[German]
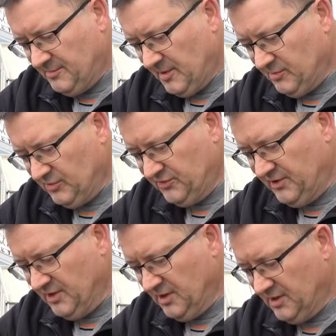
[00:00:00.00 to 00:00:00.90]
man muss
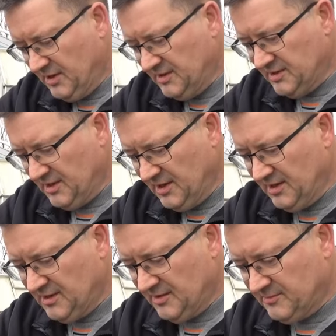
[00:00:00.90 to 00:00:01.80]
hier
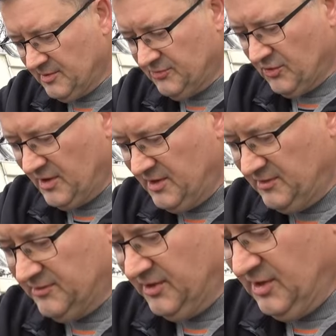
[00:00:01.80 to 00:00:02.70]
entriegeln, dass man vorne
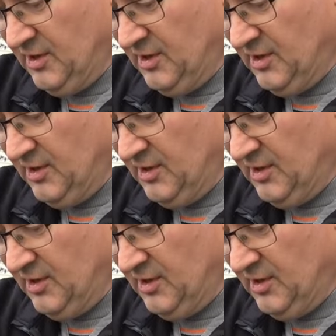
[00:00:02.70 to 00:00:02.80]
ist